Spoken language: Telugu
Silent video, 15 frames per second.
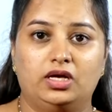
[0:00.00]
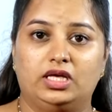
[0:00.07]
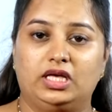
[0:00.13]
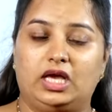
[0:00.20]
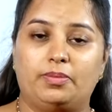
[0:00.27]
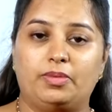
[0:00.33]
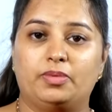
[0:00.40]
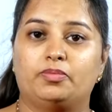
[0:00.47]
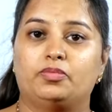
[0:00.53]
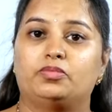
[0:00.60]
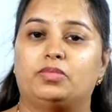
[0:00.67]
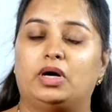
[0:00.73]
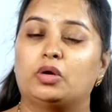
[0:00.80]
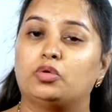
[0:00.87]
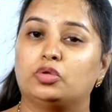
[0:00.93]
ఇంకా మేము
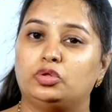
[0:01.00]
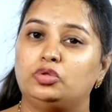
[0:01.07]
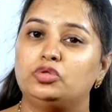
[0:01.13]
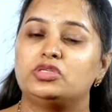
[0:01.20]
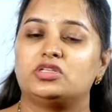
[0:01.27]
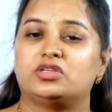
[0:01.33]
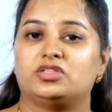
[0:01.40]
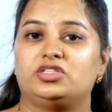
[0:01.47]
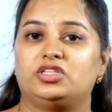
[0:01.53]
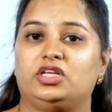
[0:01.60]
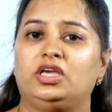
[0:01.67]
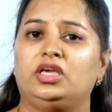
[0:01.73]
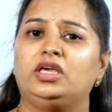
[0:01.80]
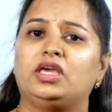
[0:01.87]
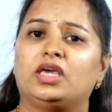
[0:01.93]
మాకొద్దు
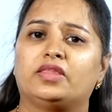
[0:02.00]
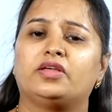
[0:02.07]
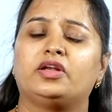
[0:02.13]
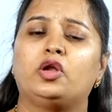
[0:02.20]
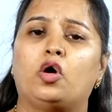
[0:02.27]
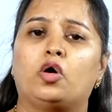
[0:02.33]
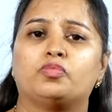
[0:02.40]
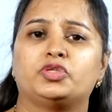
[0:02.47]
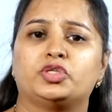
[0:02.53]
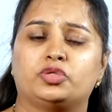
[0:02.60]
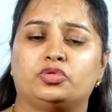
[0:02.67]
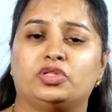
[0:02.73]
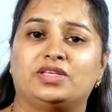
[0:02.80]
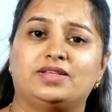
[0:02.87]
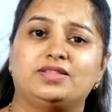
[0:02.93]
సర్జరీ ఇంకేదన్నా
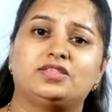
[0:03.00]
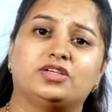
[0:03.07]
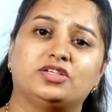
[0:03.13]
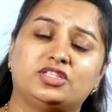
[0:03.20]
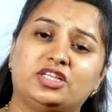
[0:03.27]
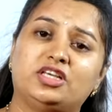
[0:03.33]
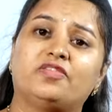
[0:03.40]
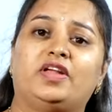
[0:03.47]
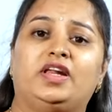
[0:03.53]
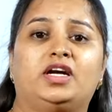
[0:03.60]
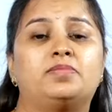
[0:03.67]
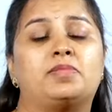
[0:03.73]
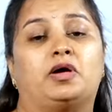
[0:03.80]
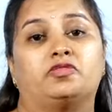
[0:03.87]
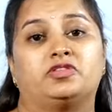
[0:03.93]
ఆప్షన్ ఉందా అసలు సర్జరీకి
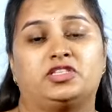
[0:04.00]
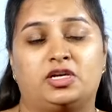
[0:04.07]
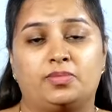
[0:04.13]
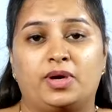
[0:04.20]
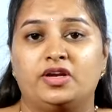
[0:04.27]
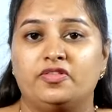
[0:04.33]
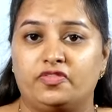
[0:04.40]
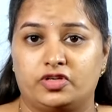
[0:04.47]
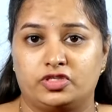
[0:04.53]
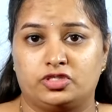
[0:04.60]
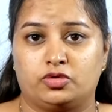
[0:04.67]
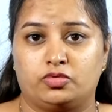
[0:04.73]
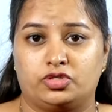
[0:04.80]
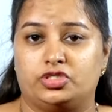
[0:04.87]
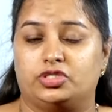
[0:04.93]
వెళ్ళడం అవసరమా అని
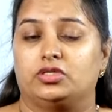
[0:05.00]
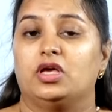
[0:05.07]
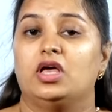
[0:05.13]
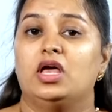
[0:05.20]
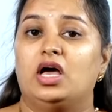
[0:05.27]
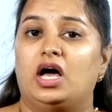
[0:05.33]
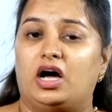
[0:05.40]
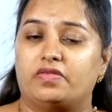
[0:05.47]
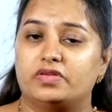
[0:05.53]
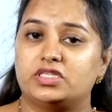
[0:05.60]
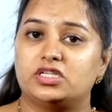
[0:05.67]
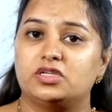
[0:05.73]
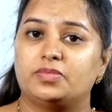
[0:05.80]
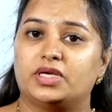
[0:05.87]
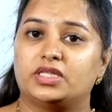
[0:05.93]
ఫస్ట్ క్వశ్చన్
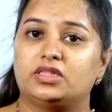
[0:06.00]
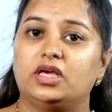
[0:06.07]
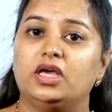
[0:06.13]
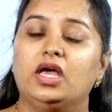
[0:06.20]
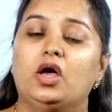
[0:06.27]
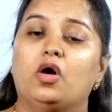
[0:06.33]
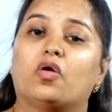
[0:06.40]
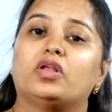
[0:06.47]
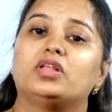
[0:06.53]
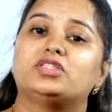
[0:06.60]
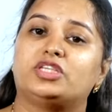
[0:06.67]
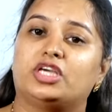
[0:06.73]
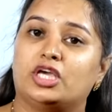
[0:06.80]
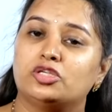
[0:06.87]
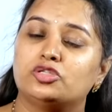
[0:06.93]
అవసరం అయితే ఒకవేళ
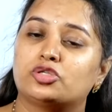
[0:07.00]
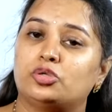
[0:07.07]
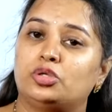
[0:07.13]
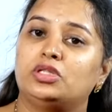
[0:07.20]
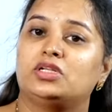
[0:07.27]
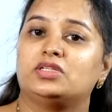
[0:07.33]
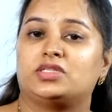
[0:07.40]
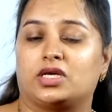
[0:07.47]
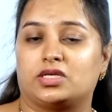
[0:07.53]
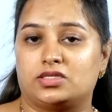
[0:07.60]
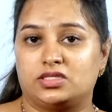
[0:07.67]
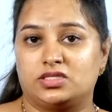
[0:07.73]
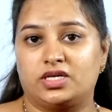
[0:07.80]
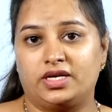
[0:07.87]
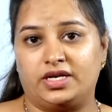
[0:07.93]
చేయించుకున్న దాని
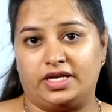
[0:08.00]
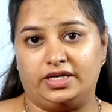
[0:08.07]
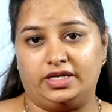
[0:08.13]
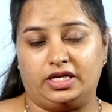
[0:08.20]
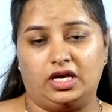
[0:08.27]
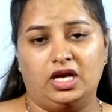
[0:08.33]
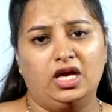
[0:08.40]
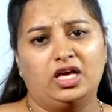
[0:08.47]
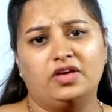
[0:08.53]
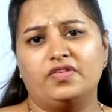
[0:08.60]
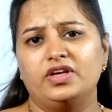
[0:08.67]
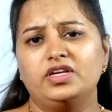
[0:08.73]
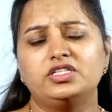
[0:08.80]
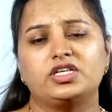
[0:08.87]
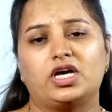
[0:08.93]
సక్సెస్ రేట్ ఏంటి
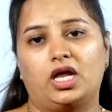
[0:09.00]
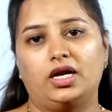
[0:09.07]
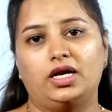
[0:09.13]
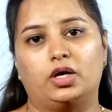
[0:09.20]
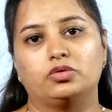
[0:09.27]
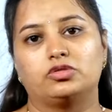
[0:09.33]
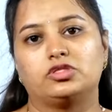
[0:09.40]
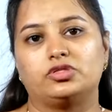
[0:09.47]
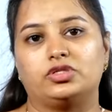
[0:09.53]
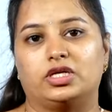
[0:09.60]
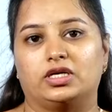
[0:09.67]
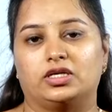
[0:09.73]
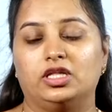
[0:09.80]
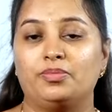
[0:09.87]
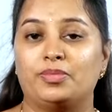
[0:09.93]
ఇవన్నీ చాలా డౌట్స్
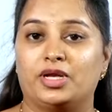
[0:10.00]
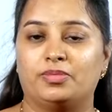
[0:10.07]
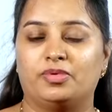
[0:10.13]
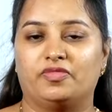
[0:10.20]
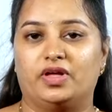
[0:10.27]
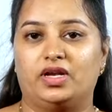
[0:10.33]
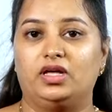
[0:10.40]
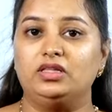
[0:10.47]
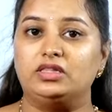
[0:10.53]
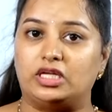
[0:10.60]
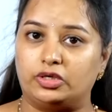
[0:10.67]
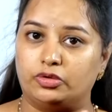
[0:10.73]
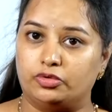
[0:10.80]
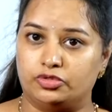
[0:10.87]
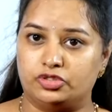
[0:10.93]
ఉంటాయి కదా మనం ఇవాళ
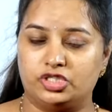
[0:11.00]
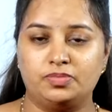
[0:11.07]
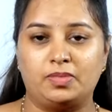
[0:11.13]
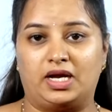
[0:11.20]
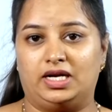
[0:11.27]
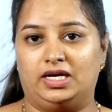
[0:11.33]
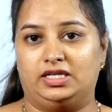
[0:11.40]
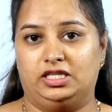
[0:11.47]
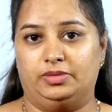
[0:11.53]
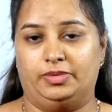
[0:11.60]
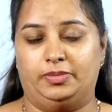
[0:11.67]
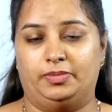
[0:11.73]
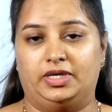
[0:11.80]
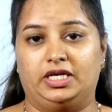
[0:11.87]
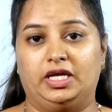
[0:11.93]
దాని గురించి
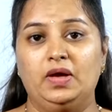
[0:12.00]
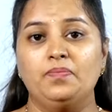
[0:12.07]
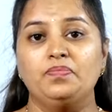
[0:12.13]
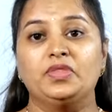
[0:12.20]
మాట్లాడదాం అనమాట